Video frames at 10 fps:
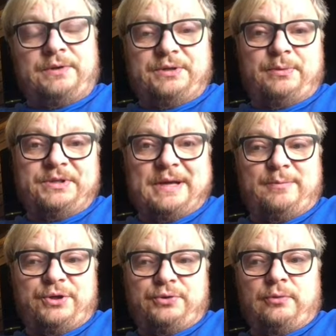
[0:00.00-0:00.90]
вы себе
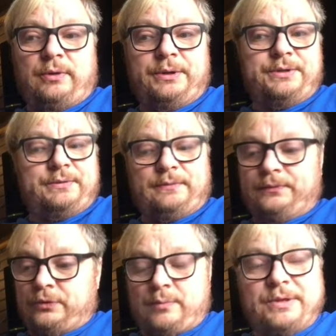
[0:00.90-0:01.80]
сами щелкаете,
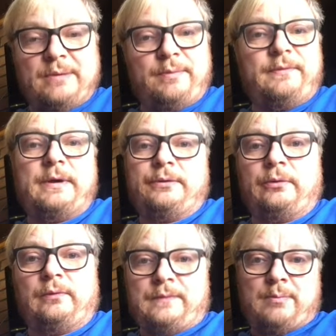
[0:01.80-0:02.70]
в том темпе, в
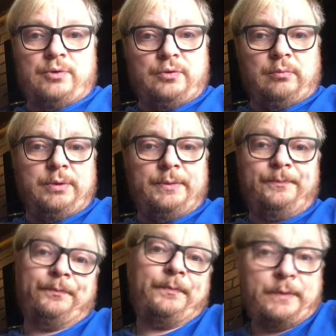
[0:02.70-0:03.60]
котором вам удобнее.
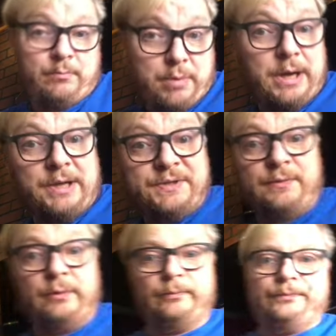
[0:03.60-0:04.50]

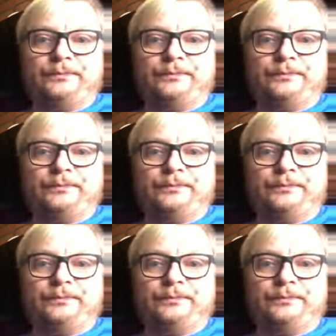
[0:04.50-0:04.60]
Показываю.